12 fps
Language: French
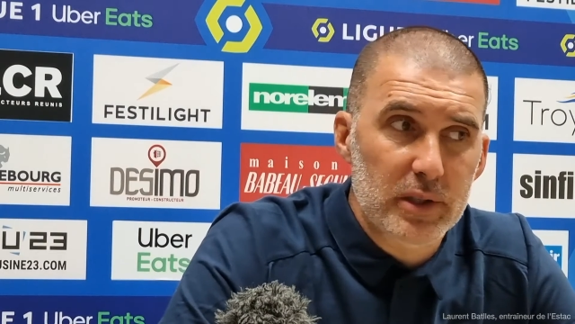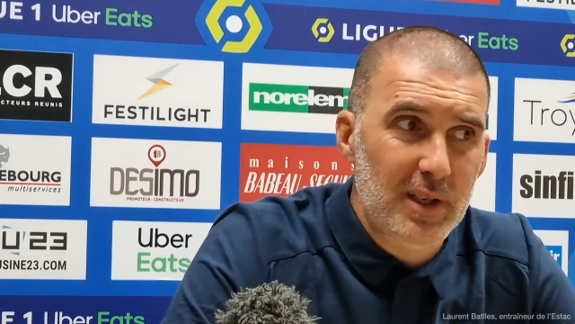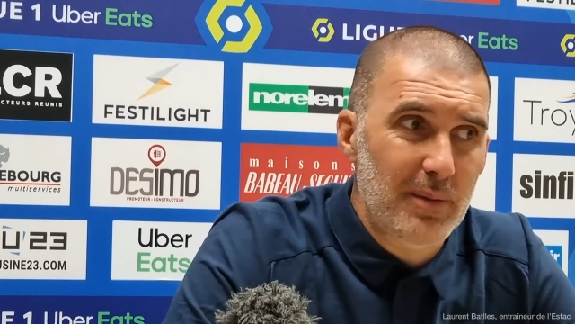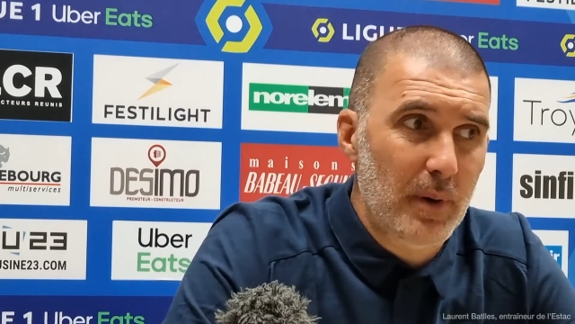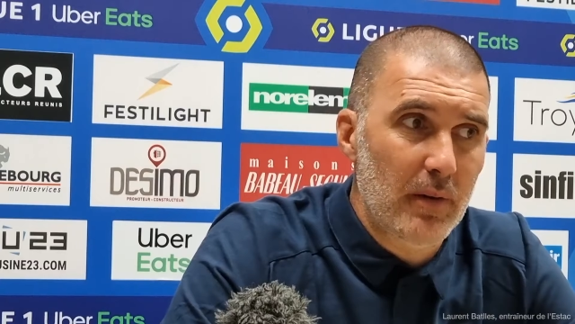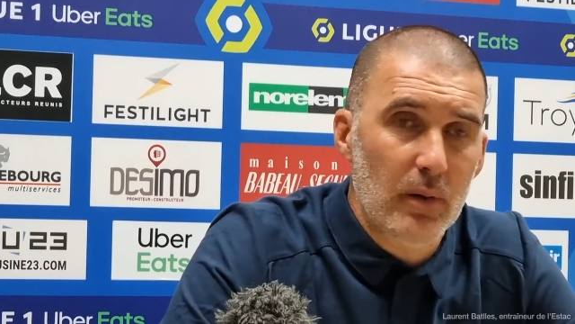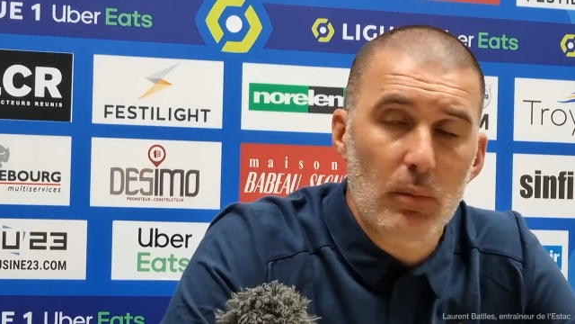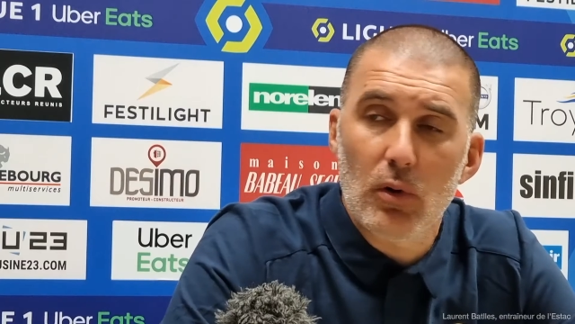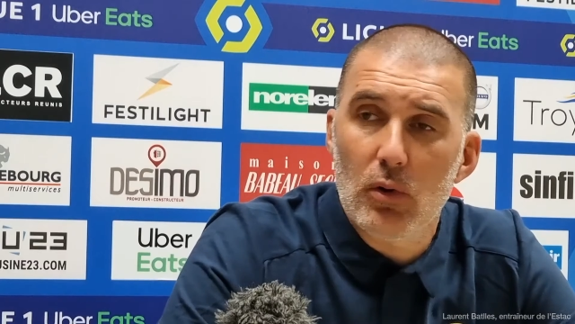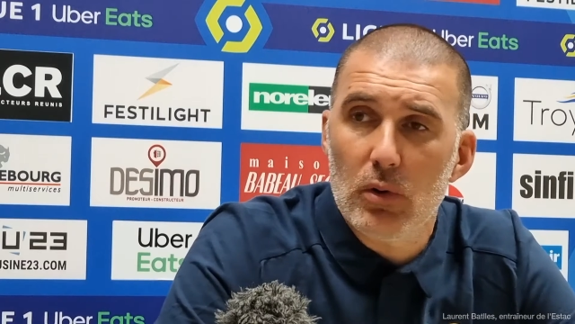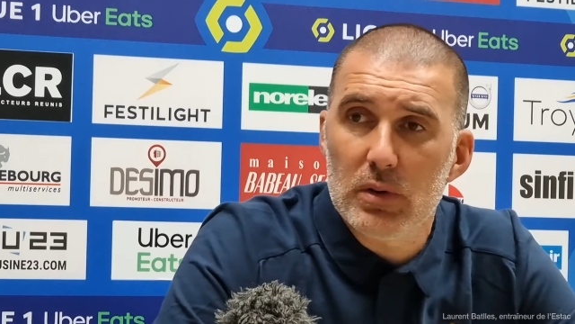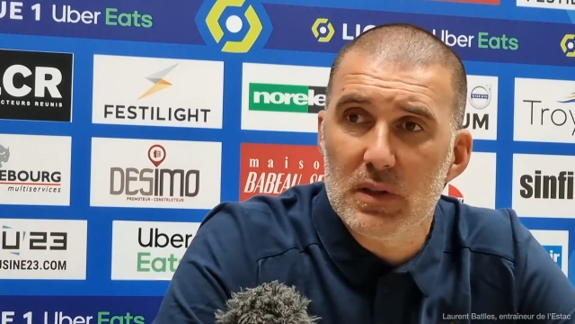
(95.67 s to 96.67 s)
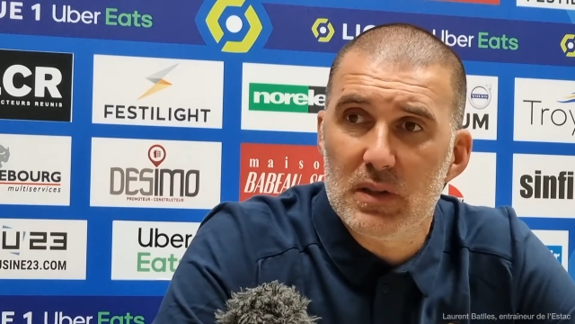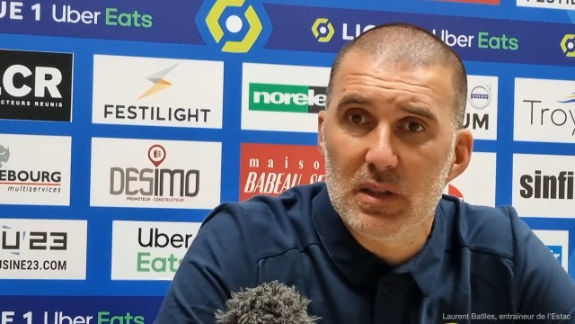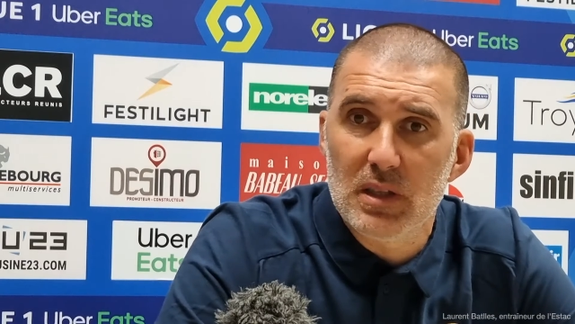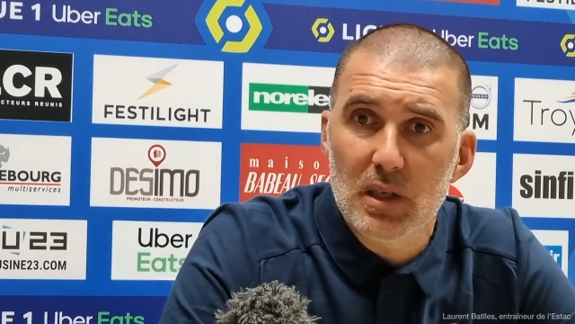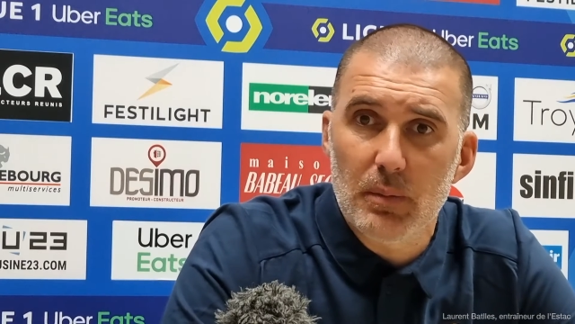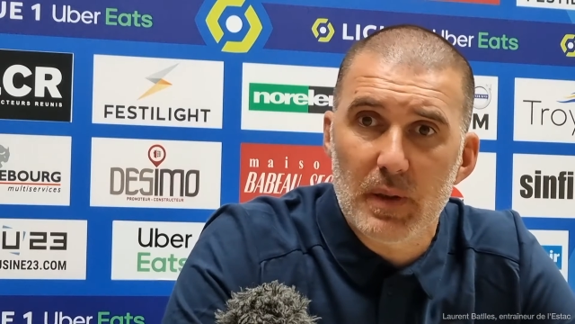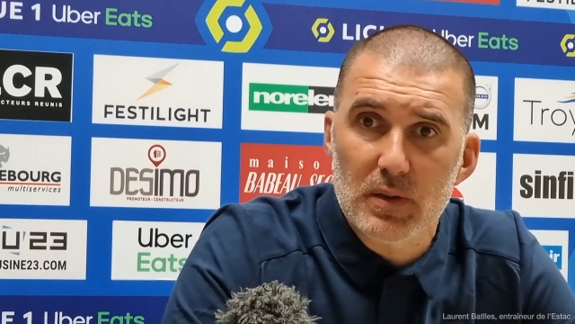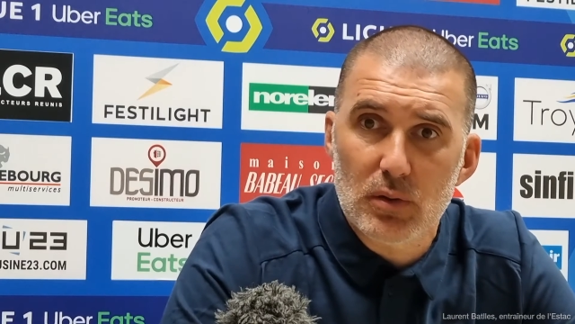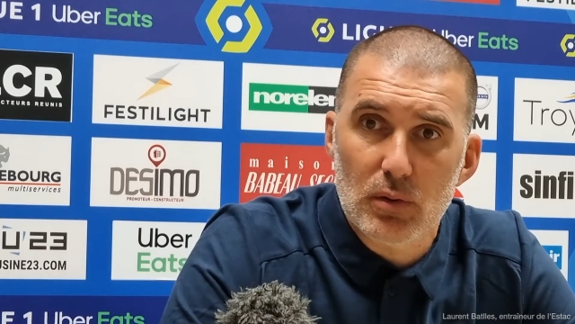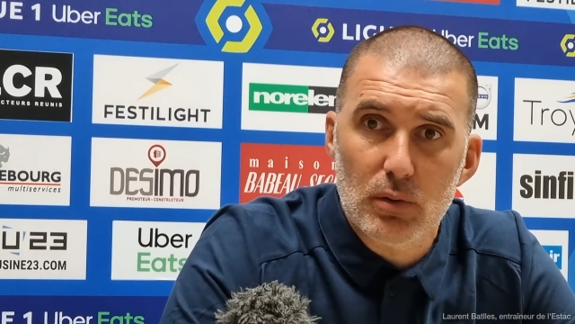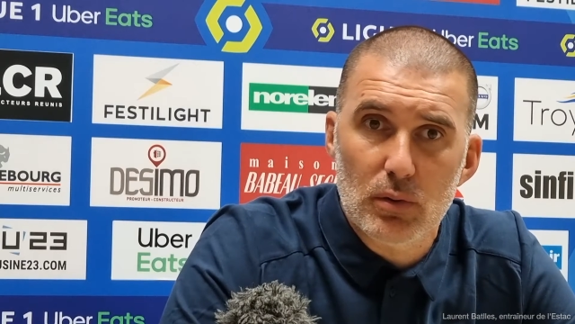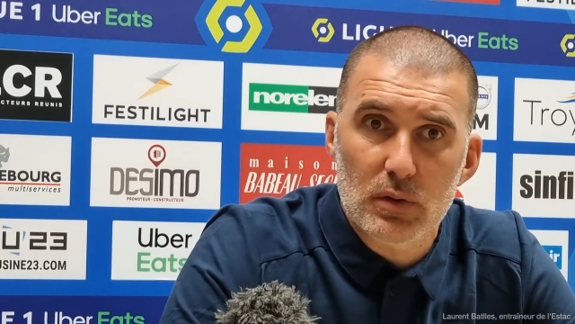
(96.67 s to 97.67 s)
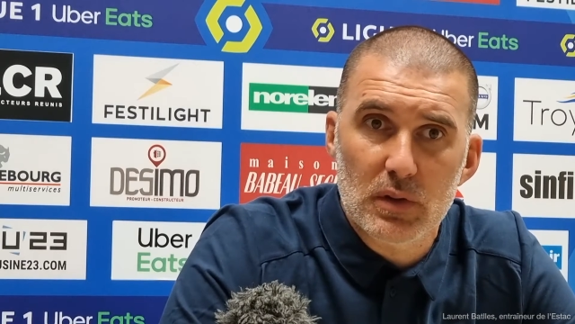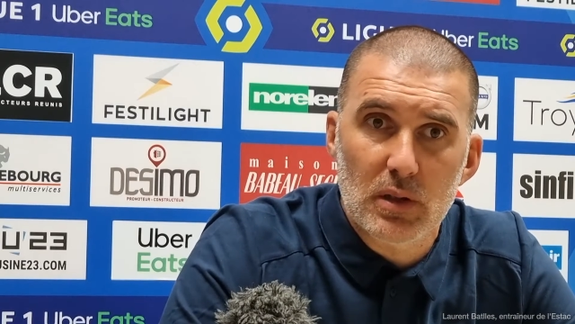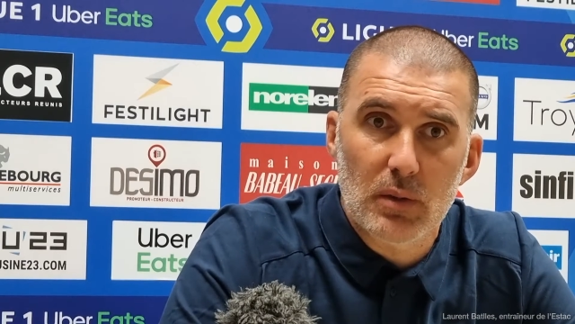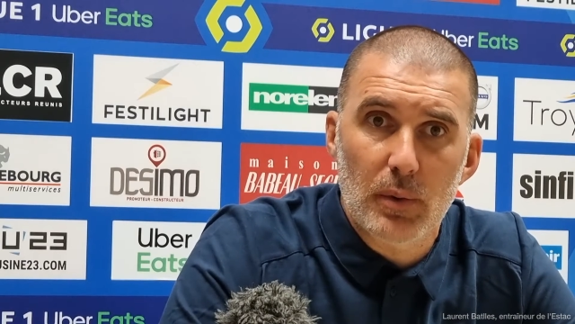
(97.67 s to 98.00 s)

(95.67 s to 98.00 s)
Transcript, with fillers: je ne l'ai pas vraiment encore décidé parce que ça